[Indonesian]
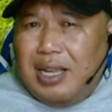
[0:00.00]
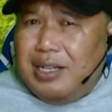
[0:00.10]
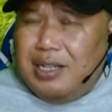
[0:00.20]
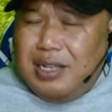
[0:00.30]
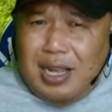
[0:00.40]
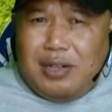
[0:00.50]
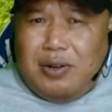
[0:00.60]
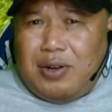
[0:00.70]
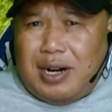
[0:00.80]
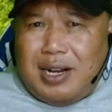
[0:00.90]
dengan
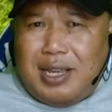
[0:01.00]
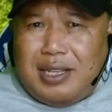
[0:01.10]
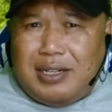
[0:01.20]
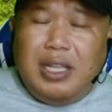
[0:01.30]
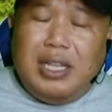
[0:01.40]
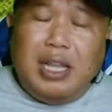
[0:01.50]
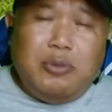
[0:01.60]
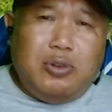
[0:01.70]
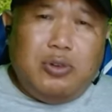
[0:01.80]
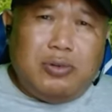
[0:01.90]
orang lain.
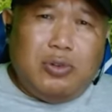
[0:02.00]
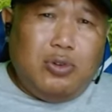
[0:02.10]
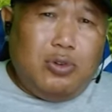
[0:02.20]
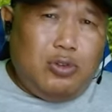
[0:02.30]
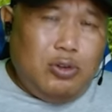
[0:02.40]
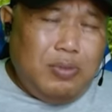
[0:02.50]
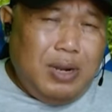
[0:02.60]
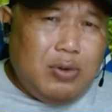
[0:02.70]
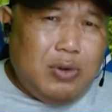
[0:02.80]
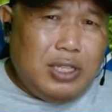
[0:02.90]
Namun, untuk
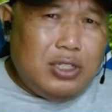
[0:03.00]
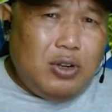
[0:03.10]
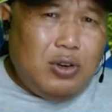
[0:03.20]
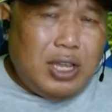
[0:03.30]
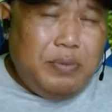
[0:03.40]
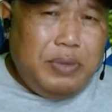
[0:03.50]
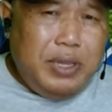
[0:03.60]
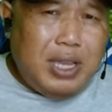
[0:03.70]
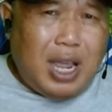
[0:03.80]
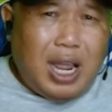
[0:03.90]
melakukan solo
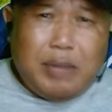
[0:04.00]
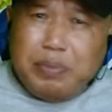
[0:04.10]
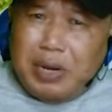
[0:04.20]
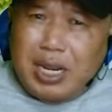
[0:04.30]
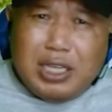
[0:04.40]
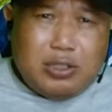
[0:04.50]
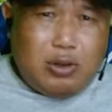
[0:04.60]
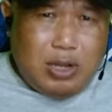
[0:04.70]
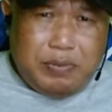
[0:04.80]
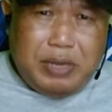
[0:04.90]
camping, apalagi solo
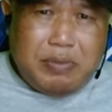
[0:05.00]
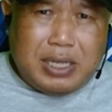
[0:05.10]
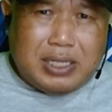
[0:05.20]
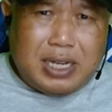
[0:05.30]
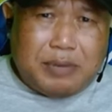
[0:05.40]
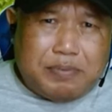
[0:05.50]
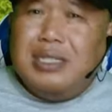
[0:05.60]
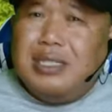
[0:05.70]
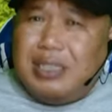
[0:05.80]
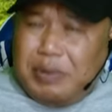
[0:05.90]
camping basket,
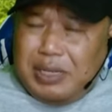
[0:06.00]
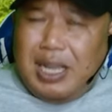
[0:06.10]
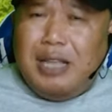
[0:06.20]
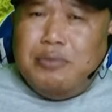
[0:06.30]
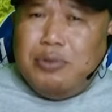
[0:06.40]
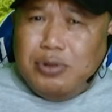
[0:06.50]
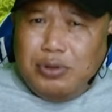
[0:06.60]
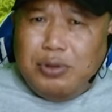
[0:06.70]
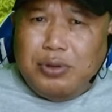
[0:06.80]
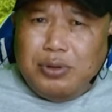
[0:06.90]
sahabat alam butuh
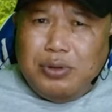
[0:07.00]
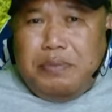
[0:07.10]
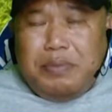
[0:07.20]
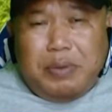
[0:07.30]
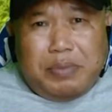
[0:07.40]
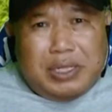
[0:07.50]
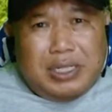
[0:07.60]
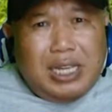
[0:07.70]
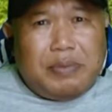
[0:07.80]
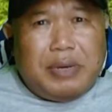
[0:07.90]

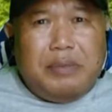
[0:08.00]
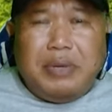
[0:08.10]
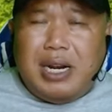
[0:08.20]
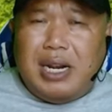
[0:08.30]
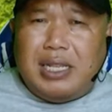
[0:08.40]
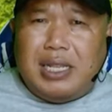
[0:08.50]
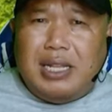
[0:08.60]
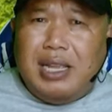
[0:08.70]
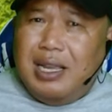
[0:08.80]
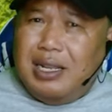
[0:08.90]
mempersiapkan peralatan
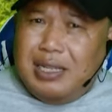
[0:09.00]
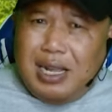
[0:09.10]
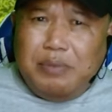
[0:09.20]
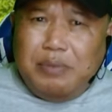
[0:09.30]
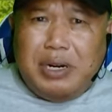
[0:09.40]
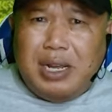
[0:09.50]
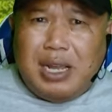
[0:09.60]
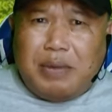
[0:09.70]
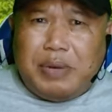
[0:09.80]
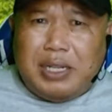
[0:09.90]
dan
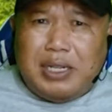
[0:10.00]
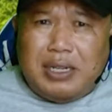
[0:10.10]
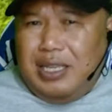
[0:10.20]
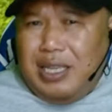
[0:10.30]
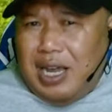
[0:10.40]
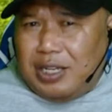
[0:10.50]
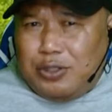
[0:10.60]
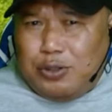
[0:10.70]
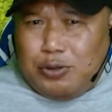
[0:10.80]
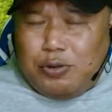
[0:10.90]
perlengkapan yang
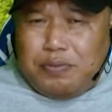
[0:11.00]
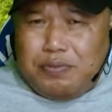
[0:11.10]
cukup